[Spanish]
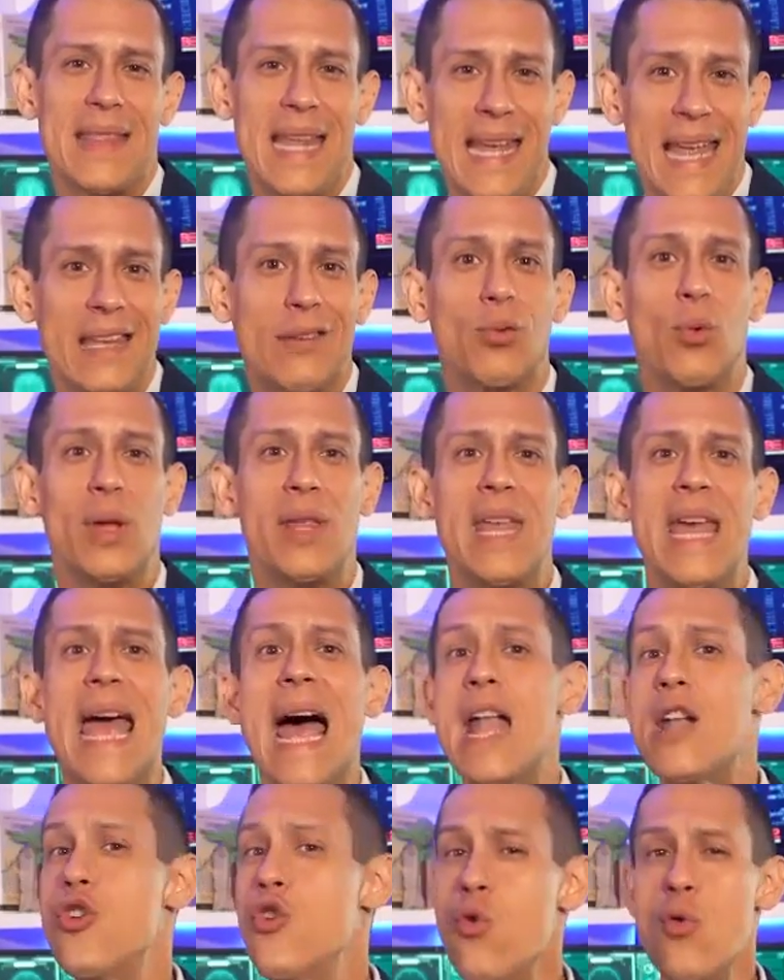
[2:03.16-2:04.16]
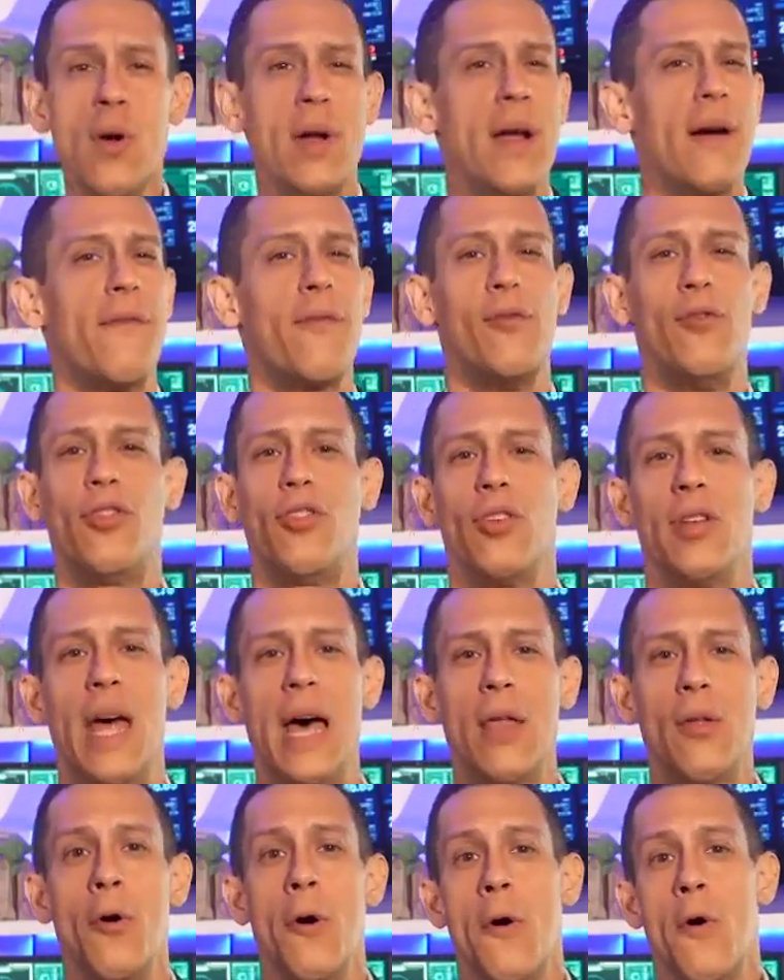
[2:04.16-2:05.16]
de que su idea nunca ha
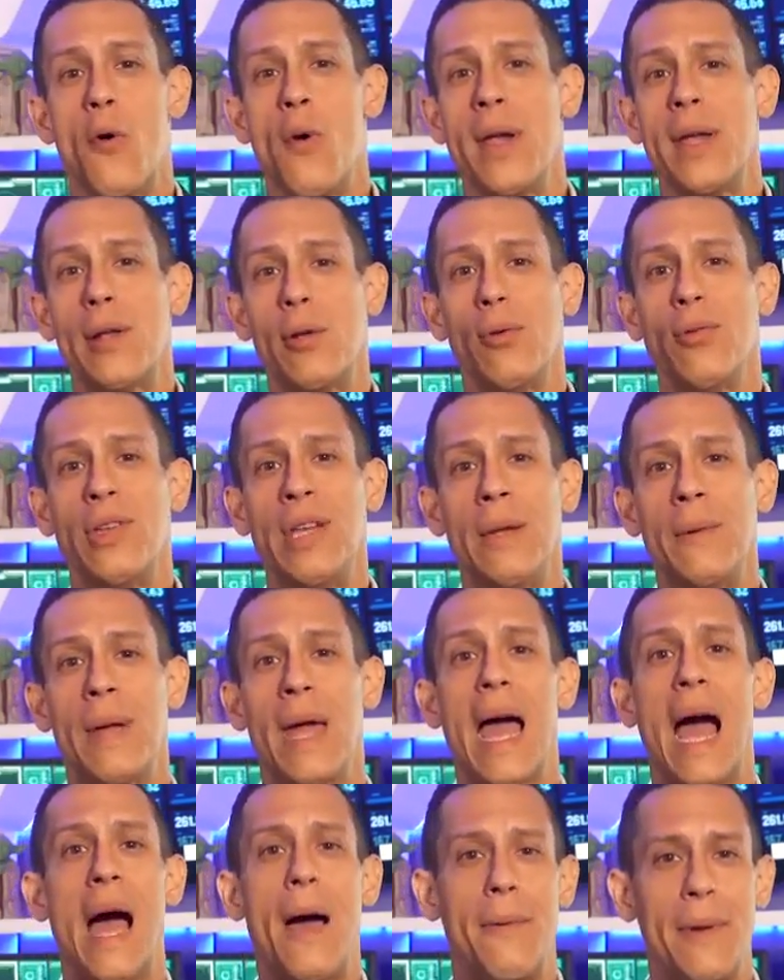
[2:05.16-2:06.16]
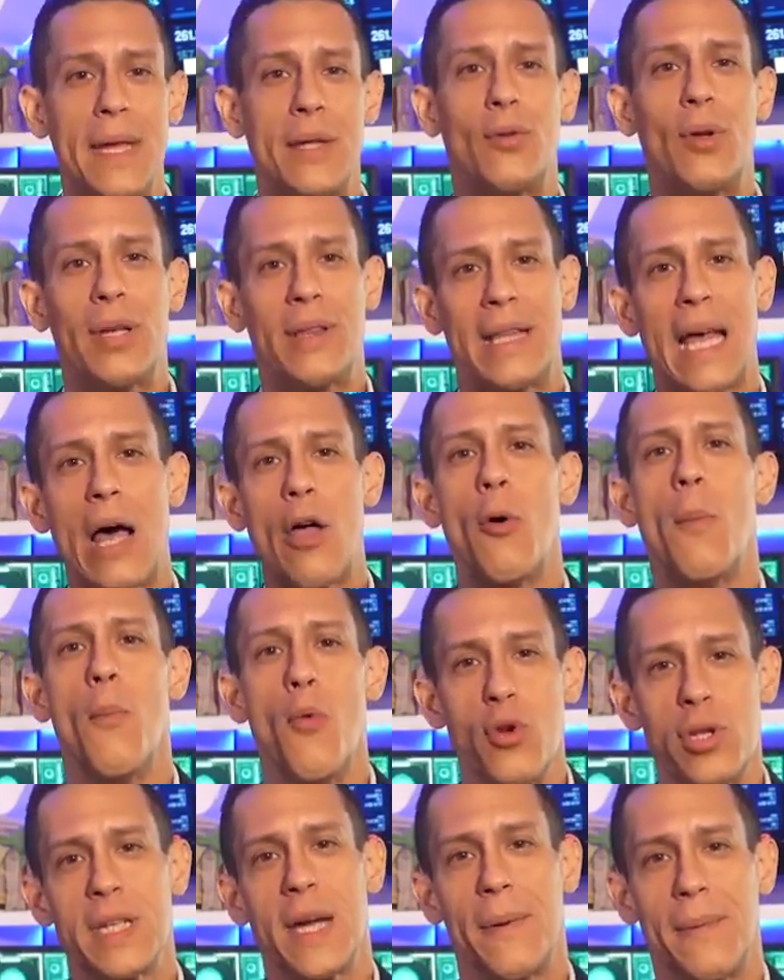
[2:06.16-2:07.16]
funcionado o inclusive habiendo estado
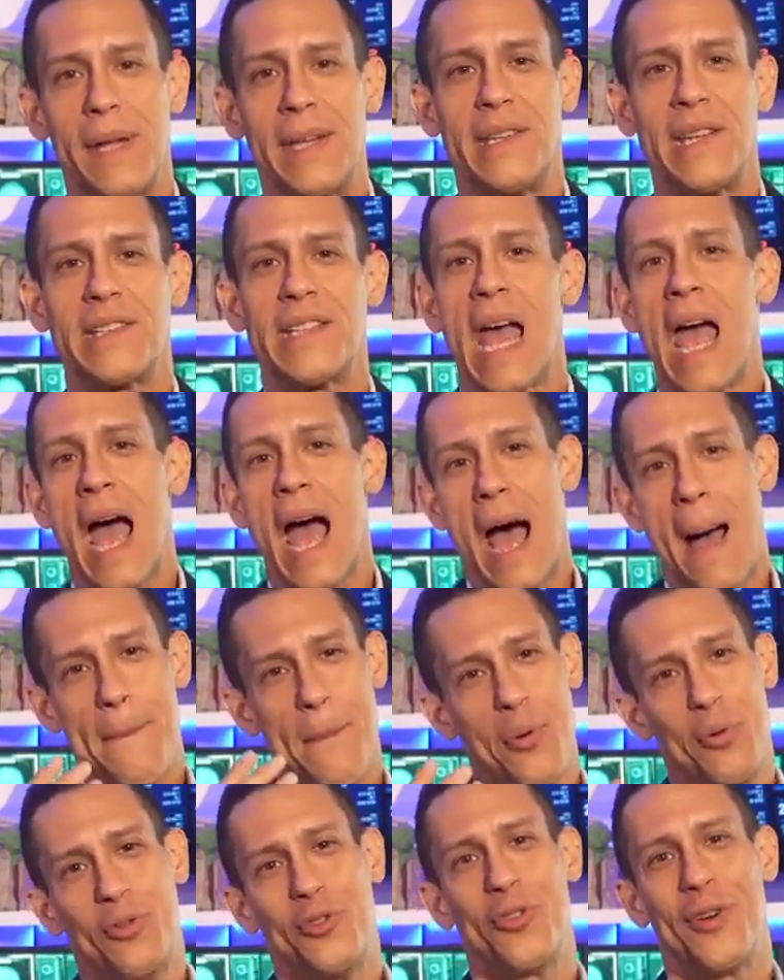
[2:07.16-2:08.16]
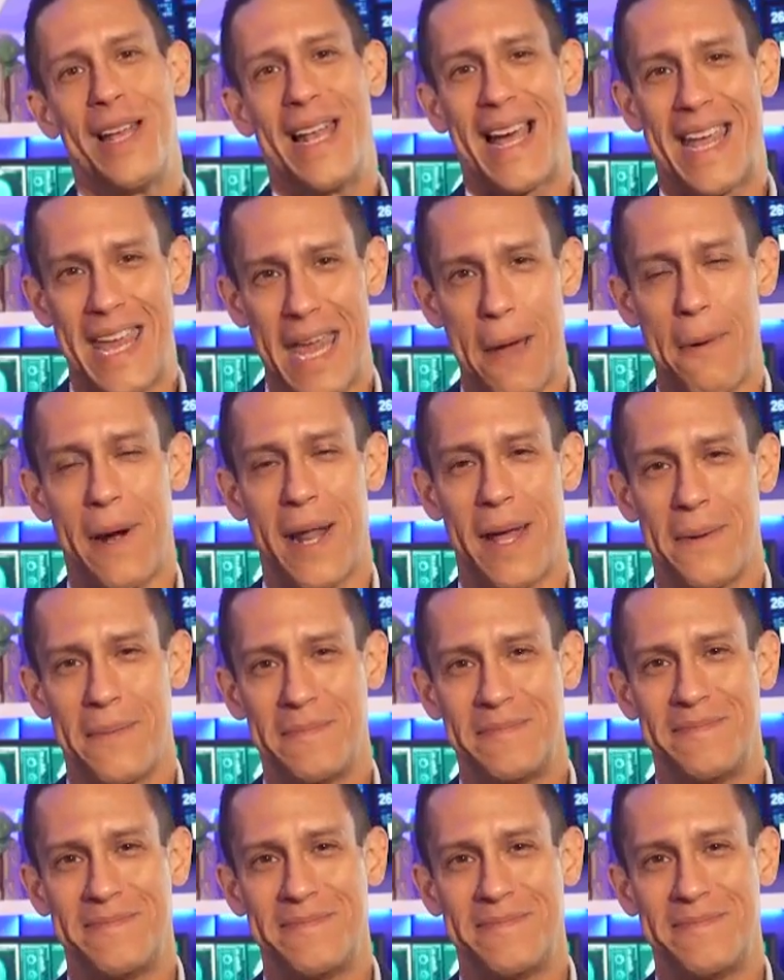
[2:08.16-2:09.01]
muchas veces a punto de la quiebra.